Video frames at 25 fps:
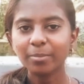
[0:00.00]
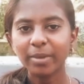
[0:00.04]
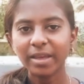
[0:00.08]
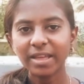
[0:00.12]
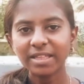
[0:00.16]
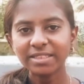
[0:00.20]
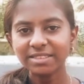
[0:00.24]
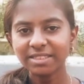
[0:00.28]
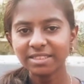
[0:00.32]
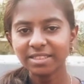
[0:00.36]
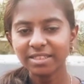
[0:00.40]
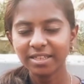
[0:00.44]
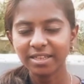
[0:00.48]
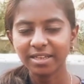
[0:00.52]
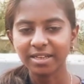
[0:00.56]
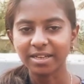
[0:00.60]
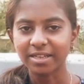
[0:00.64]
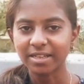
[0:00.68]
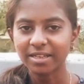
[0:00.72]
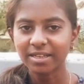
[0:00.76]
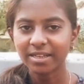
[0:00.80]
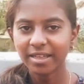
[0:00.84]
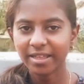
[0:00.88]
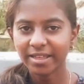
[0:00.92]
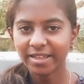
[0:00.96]
பேசிக்
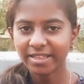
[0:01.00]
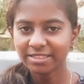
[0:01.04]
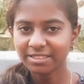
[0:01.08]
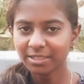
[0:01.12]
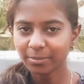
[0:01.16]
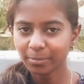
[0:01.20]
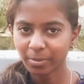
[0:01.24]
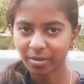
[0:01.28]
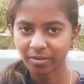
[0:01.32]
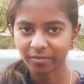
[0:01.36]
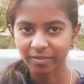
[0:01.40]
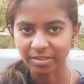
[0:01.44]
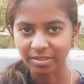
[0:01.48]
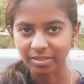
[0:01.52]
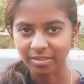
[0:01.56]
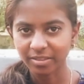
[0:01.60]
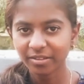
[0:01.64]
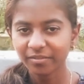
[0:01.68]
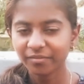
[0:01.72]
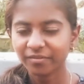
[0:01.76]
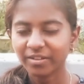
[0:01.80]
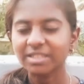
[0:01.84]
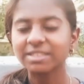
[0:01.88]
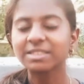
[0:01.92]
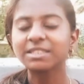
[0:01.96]
நீடை ஏசப்பா வந்து
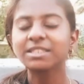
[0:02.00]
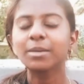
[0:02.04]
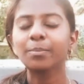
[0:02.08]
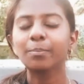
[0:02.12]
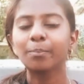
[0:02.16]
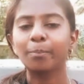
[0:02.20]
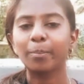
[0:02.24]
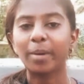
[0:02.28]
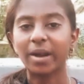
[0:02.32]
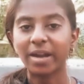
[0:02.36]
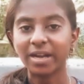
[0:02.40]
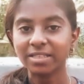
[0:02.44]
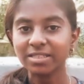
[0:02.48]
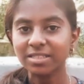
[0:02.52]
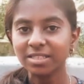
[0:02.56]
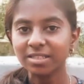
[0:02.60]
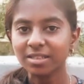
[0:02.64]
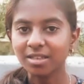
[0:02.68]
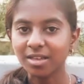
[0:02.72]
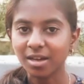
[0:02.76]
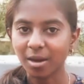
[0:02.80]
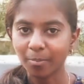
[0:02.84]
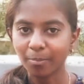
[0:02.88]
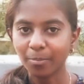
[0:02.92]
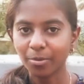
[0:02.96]
ஃபஸ்ட்டு
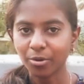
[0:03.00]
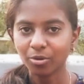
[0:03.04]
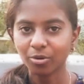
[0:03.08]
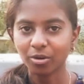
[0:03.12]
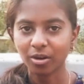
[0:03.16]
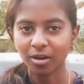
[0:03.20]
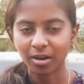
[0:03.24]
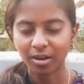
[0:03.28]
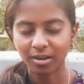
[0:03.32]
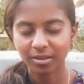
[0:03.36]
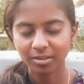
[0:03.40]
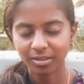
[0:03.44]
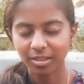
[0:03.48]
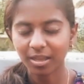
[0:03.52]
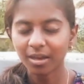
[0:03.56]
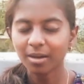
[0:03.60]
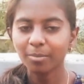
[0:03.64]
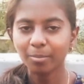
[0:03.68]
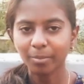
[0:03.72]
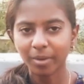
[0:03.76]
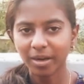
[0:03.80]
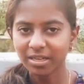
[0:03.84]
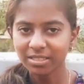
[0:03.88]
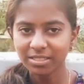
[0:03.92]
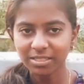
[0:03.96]
படைச்சதுக்கப்புறம்
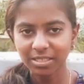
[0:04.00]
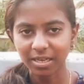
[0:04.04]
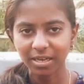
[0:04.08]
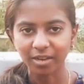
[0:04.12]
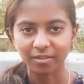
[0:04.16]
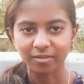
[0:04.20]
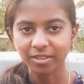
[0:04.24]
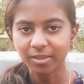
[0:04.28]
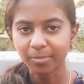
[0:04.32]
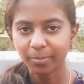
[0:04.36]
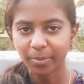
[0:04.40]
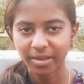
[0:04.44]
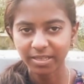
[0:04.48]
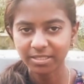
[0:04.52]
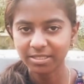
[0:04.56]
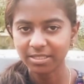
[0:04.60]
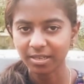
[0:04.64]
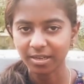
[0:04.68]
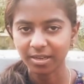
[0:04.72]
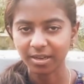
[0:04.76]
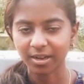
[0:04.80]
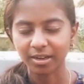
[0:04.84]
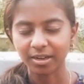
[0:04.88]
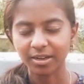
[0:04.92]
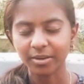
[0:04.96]
தான் மனுஷங்களை வந்து
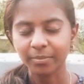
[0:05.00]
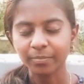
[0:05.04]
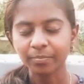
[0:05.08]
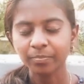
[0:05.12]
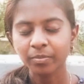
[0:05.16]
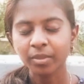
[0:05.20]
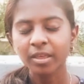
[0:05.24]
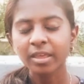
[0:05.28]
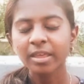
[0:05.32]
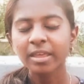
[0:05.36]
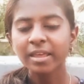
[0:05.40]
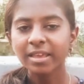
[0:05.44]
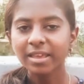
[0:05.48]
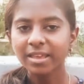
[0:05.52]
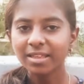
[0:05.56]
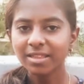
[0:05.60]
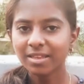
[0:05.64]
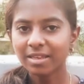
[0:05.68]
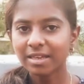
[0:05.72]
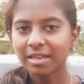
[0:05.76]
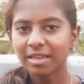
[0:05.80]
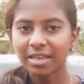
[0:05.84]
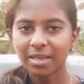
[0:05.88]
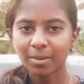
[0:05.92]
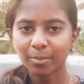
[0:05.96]
படைச்சிருக்காங்க
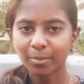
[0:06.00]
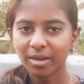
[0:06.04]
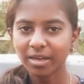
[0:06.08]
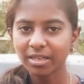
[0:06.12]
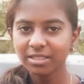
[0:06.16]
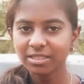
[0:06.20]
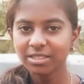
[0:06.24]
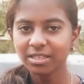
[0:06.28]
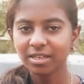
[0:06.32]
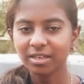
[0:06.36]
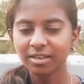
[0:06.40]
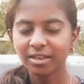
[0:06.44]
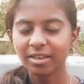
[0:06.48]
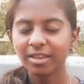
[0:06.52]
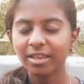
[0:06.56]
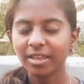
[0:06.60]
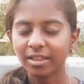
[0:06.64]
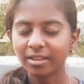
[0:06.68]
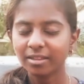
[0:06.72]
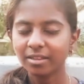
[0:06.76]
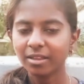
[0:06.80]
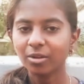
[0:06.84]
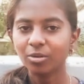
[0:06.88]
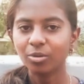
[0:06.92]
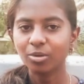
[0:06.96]
இதனால் மனுஷனுக்கு
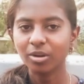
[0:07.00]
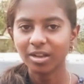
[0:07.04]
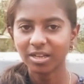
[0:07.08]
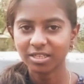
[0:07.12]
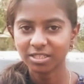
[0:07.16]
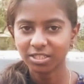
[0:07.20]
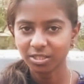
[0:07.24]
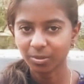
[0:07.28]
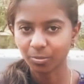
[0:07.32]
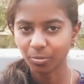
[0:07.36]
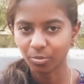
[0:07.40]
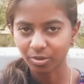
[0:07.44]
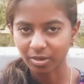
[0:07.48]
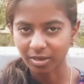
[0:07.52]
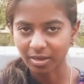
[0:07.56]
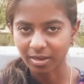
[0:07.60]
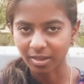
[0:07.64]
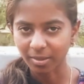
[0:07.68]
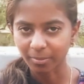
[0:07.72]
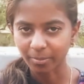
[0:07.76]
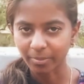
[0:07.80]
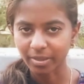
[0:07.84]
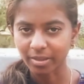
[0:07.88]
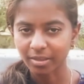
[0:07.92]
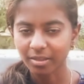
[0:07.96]
எந்த ஒரு கஷ்டமும்
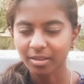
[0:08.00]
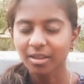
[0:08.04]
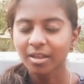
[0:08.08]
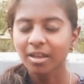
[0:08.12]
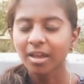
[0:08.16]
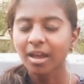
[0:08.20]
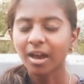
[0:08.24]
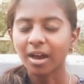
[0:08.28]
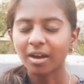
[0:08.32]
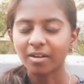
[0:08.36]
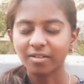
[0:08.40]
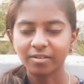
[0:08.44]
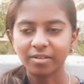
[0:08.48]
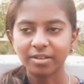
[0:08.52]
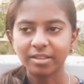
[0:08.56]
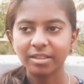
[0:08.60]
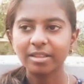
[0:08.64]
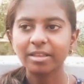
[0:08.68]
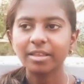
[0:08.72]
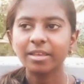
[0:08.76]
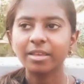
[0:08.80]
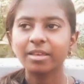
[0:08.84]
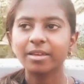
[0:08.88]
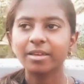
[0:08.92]
இல்லாமல் அவன் வந்து